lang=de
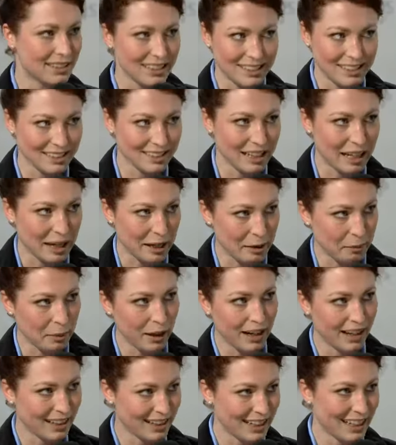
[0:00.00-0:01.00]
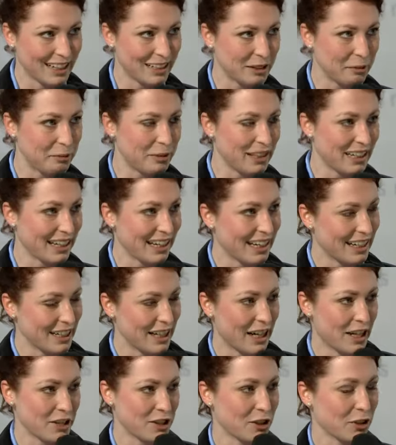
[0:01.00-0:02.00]
die Cyberakademie, Herr
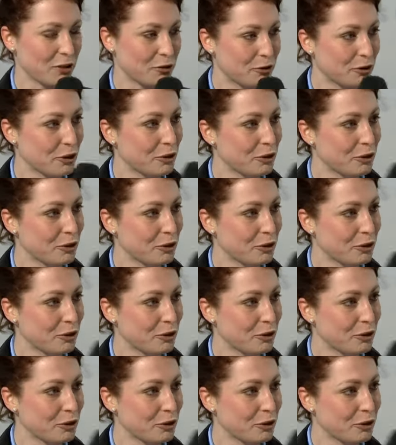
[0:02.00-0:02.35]
Kaschow?